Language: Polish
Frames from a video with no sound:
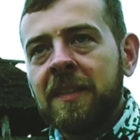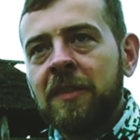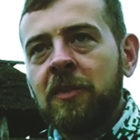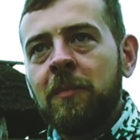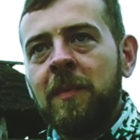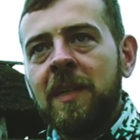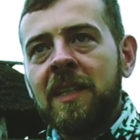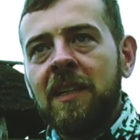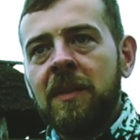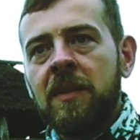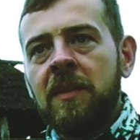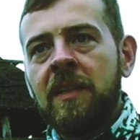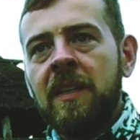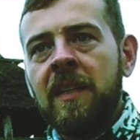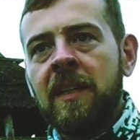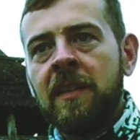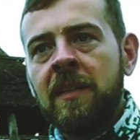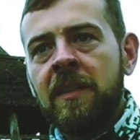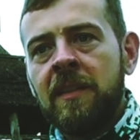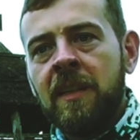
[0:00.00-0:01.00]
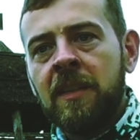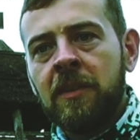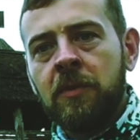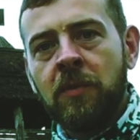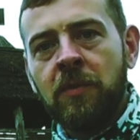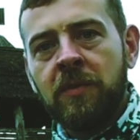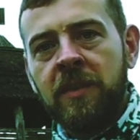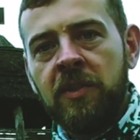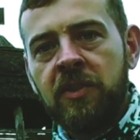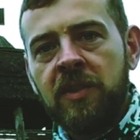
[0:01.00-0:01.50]
Jest to mega
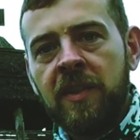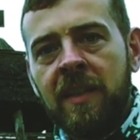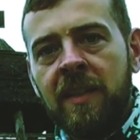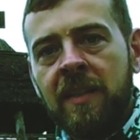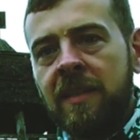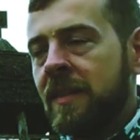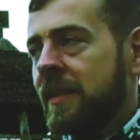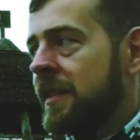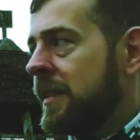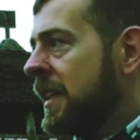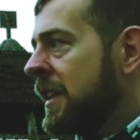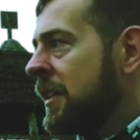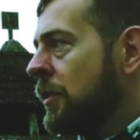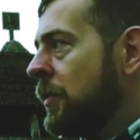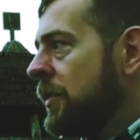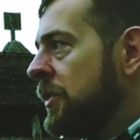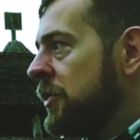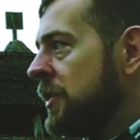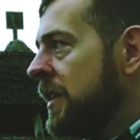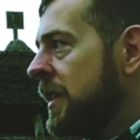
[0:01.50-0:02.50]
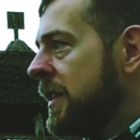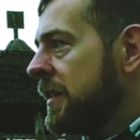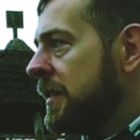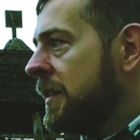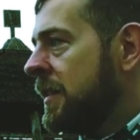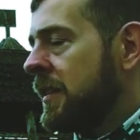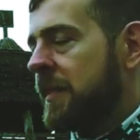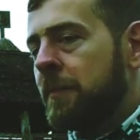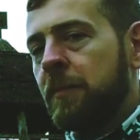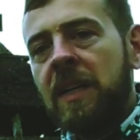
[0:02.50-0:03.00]
ekologiczna, ekologiczna
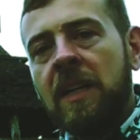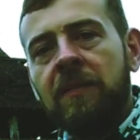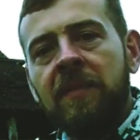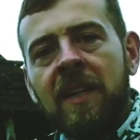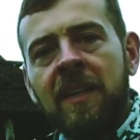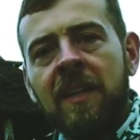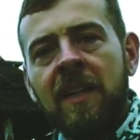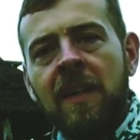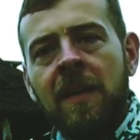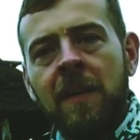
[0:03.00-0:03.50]
sprawa